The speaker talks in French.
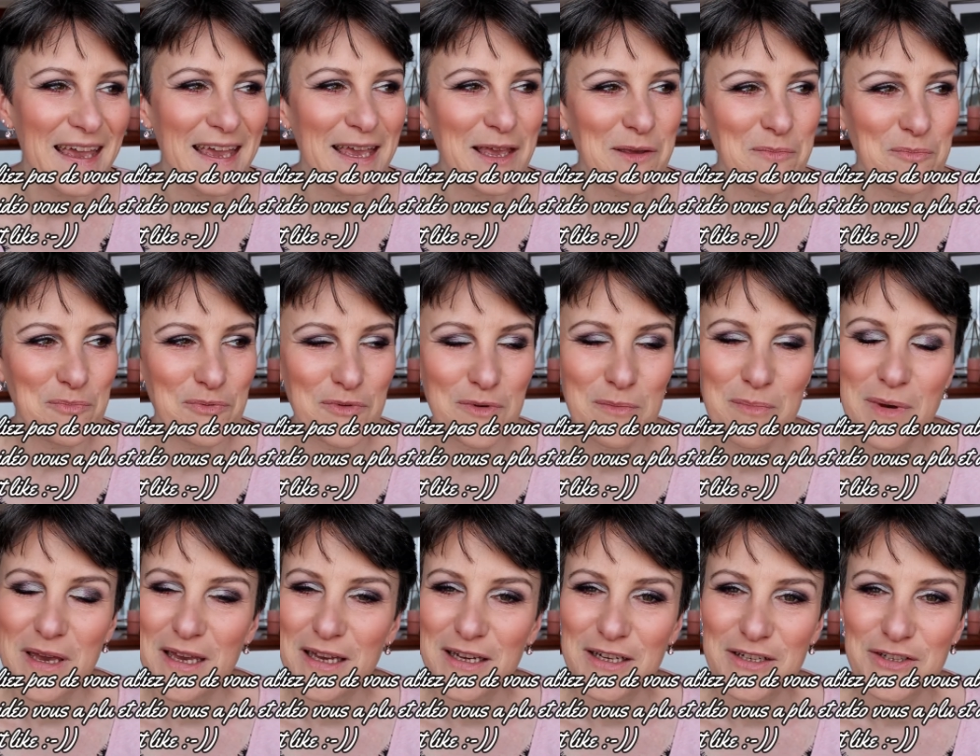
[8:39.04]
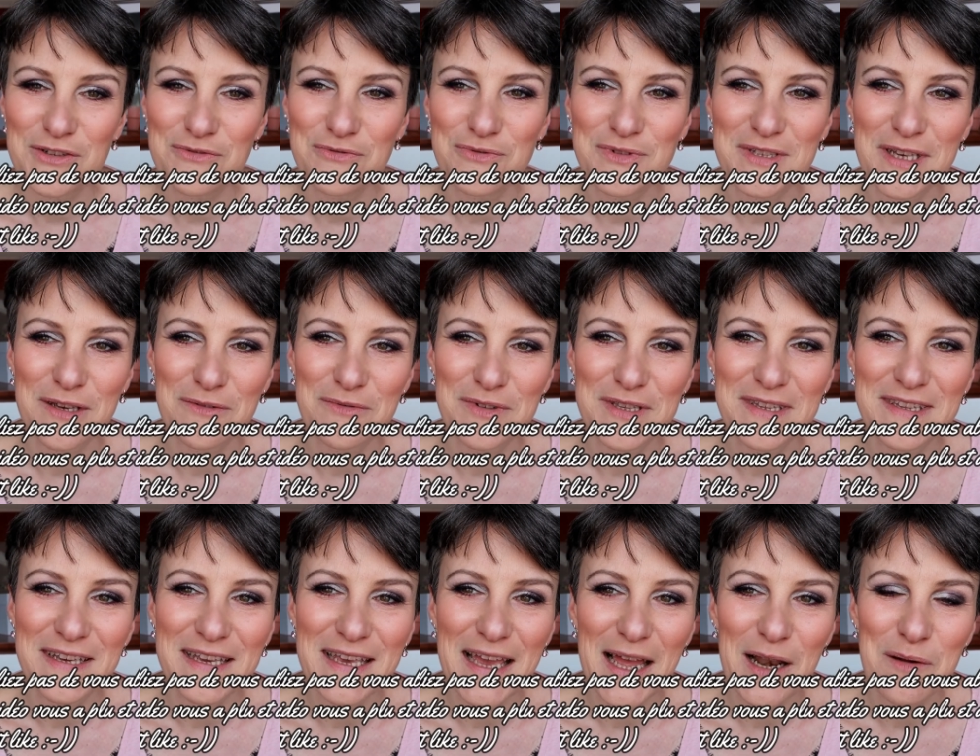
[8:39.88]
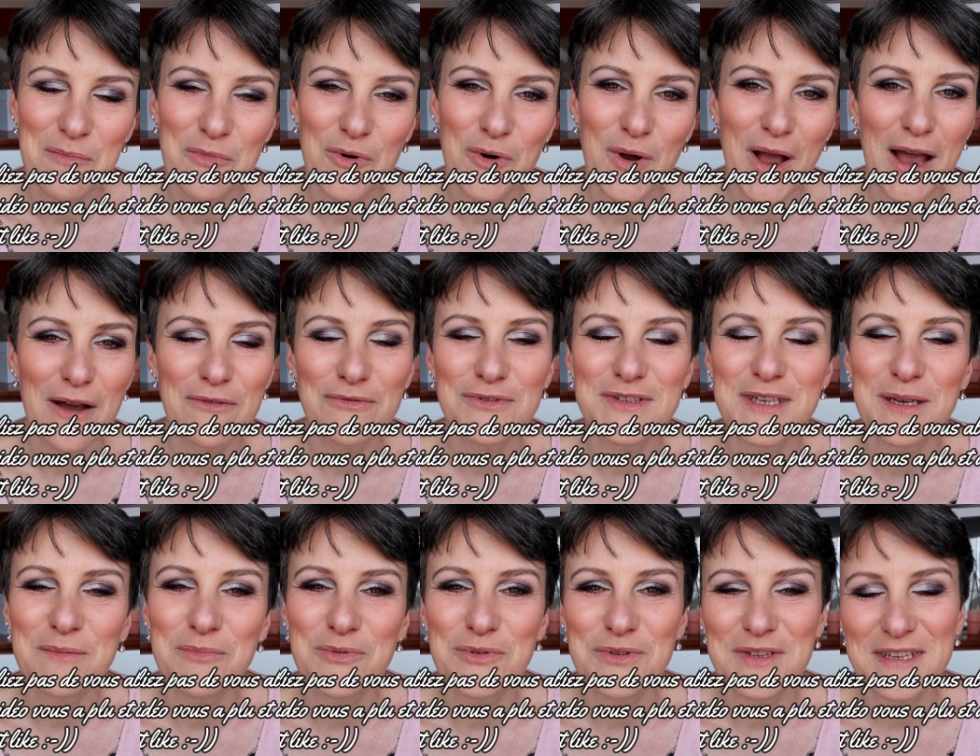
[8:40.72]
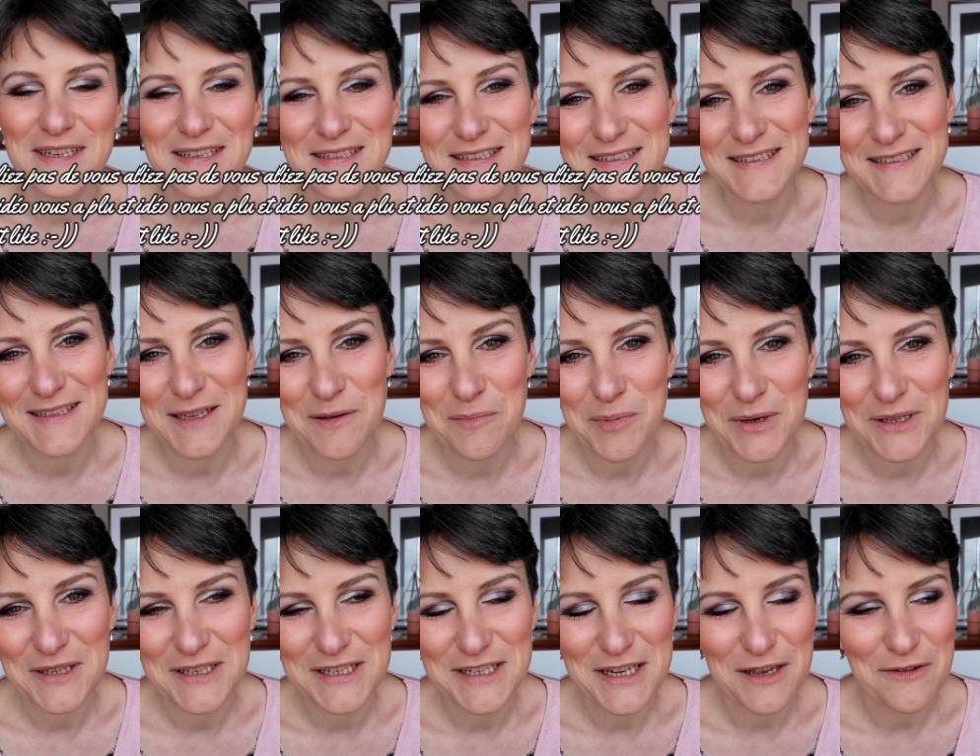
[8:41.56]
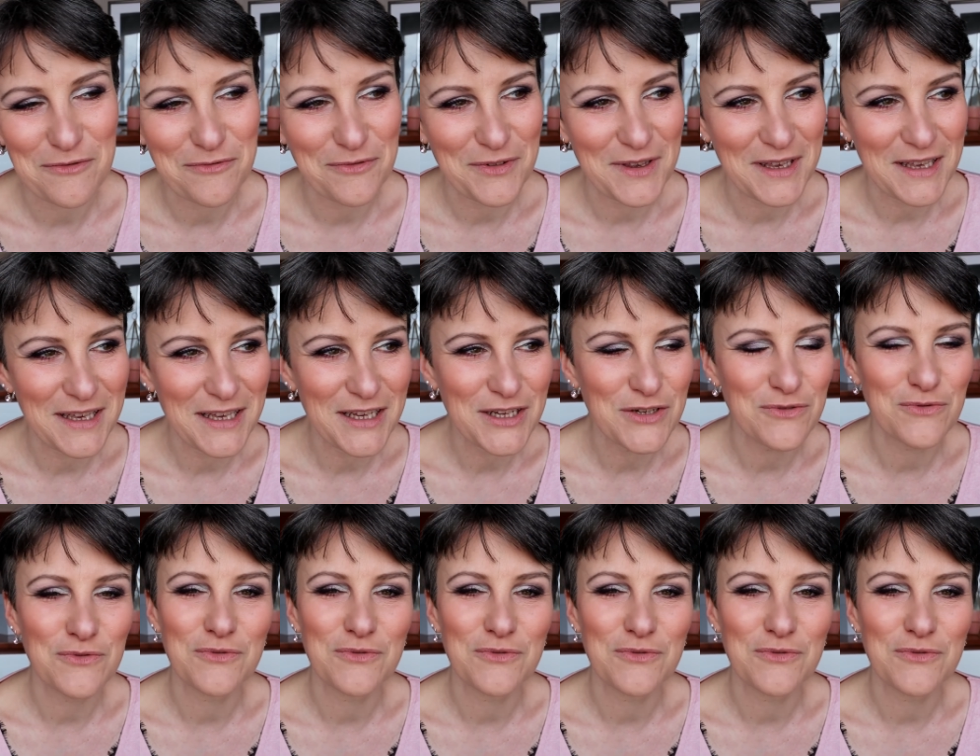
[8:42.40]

Et puis ben, je vous invite également à vous abonner si ce n'est pas déjà fait.